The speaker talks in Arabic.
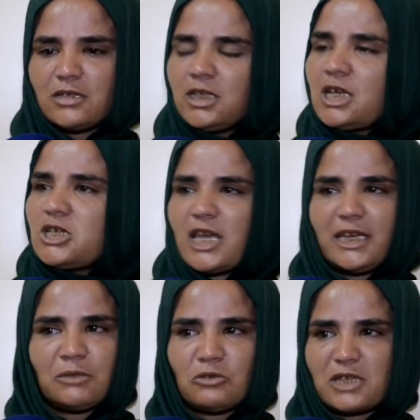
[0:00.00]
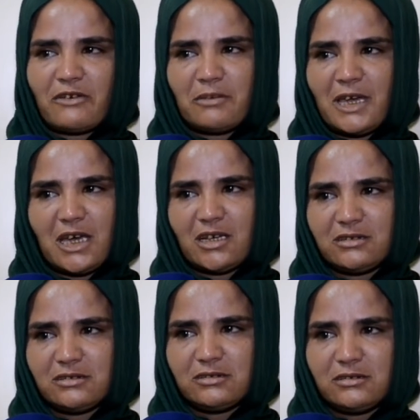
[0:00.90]
ديال الجحيم وصافي معاه
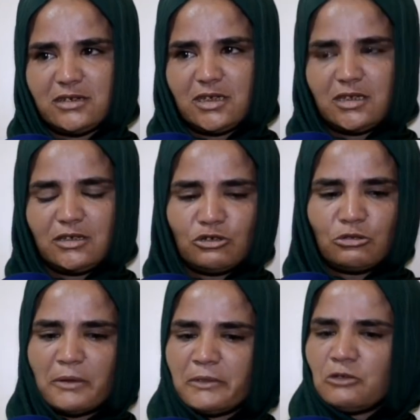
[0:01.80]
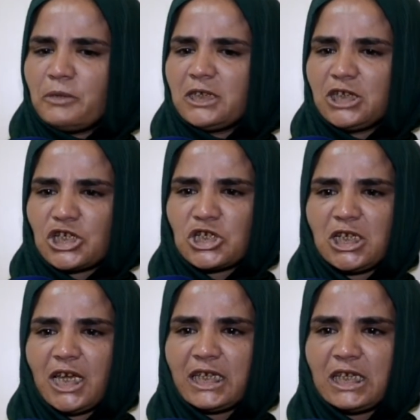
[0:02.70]
نوبه بنوبه تنتش
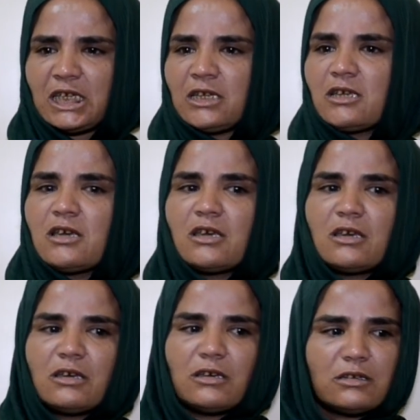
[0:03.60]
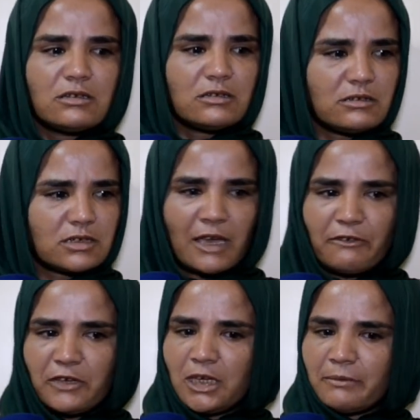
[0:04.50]
نتعضني
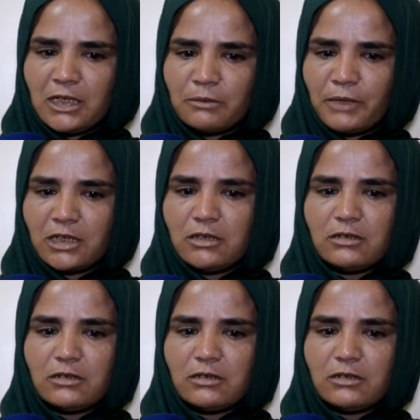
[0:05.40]
صافي هي من تمرض